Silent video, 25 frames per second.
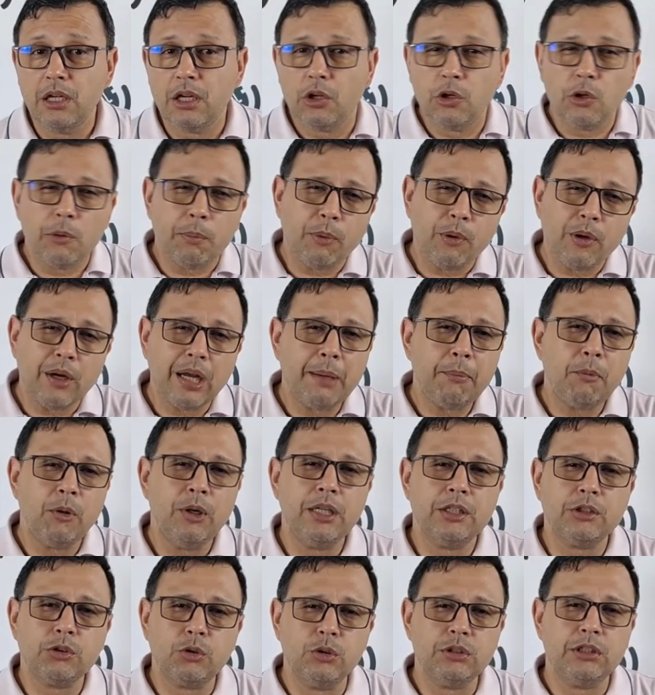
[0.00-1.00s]
No pongamos
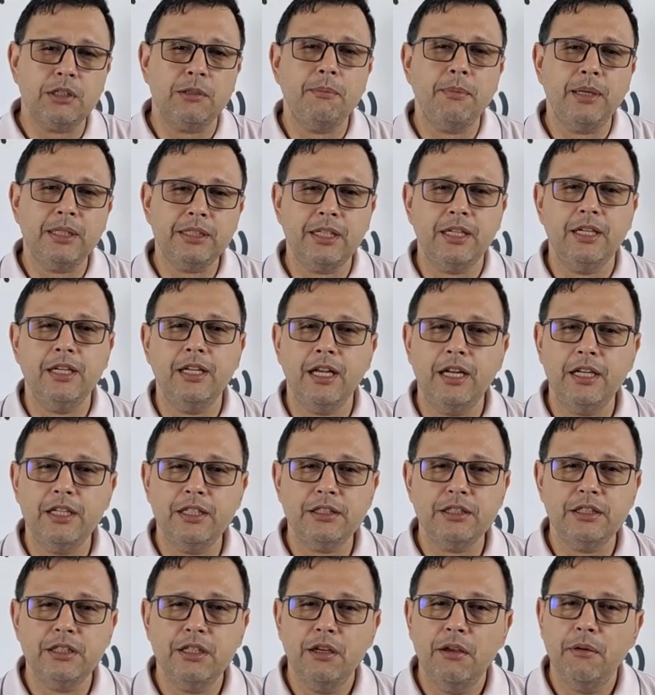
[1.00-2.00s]
las cosas
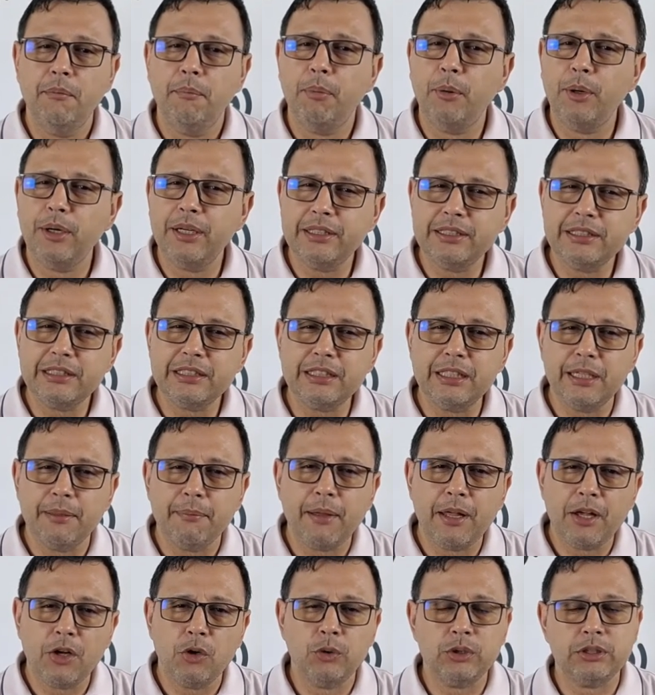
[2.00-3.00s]
materiales por
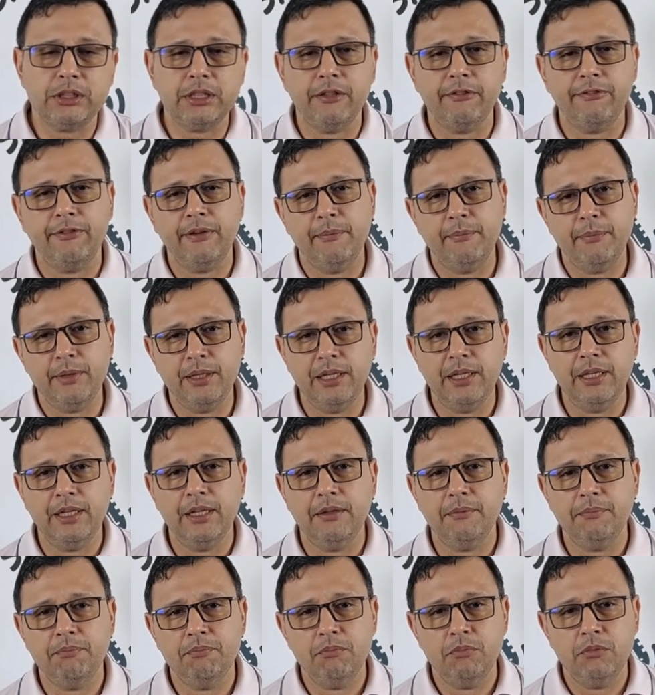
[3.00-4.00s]
encima de nuestra familia.